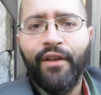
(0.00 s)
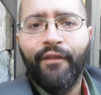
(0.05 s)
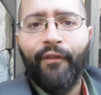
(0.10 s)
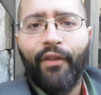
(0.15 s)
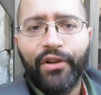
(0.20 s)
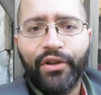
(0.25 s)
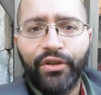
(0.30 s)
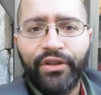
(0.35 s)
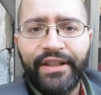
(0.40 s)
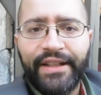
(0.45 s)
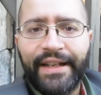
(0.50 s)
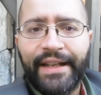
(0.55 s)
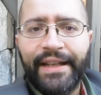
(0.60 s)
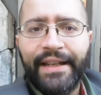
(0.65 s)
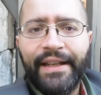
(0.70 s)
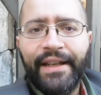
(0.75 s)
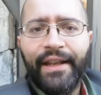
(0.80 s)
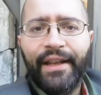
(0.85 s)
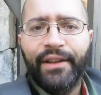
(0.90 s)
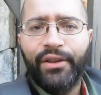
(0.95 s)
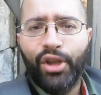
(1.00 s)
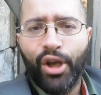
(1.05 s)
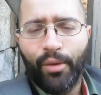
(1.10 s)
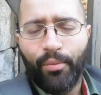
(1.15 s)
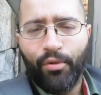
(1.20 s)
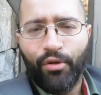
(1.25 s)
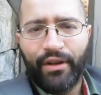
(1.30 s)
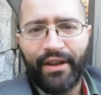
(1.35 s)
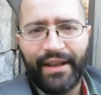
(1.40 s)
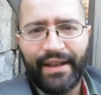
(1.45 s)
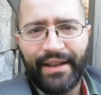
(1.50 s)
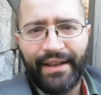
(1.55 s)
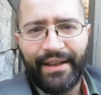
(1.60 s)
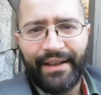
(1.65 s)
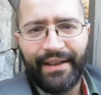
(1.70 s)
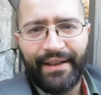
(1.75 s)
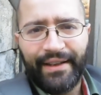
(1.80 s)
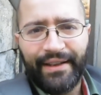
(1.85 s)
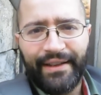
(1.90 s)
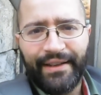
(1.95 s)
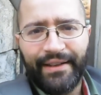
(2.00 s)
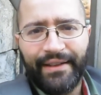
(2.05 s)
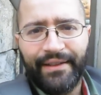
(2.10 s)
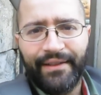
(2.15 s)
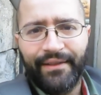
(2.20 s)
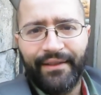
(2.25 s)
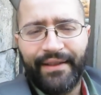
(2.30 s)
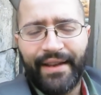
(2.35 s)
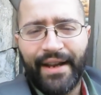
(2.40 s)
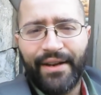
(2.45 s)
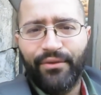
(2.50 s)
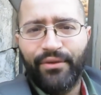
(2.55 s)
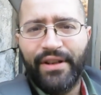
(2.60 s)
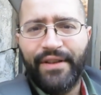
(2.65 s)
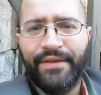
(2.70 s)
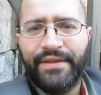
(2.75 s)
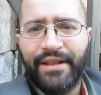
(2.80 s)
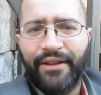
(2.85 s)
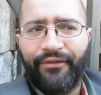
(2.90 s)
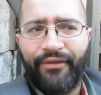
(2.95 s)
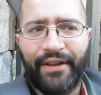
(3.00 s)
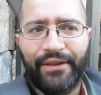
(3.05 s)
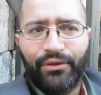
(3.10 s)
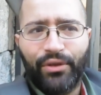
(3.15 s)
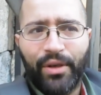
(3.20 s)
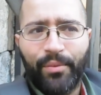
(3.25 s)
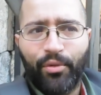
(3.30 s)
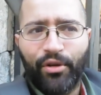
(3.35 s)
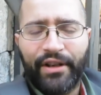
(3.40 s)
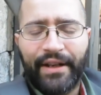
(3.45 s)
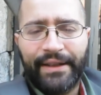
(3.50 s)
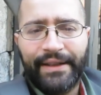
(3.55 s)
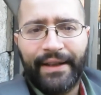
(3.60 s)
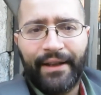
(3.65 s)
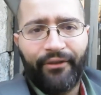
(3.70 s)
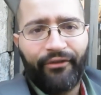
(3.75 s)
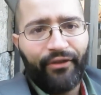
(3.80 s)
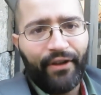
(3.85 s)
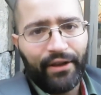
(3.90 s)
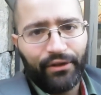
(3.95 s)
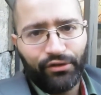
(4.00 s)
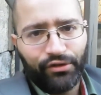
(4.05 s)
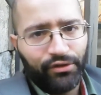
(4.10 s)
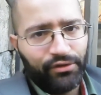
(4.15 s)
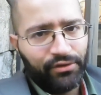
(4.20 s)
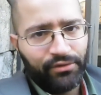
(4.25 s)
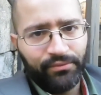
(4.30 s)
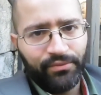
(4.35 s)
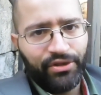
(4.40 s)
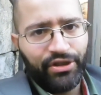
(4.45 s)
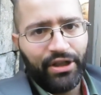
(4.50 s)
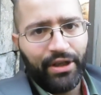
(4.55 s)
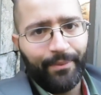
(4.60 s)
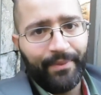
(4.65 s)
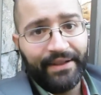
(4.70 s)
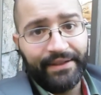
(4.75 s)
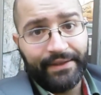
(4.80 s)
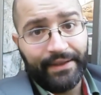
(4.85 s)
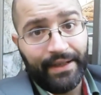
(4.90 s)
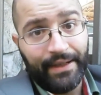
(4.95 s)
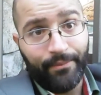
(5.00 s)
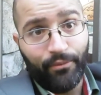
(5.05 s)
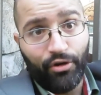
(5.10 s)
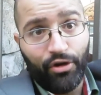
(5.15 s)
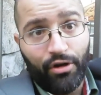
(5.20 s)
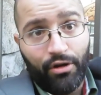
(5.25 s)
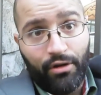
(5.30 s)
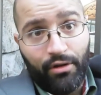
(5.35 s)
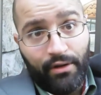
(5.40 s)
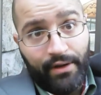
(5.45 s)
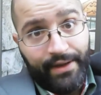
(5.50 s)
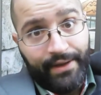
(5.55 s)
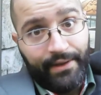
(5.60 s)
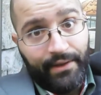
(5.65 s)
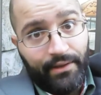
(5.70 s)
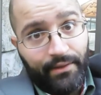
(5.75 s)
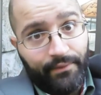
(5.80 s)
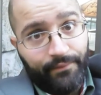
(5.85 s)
voglio dire dopo che Keanu Reeves ha fatto le porcate che ha fatto non ci lamenteremo, no?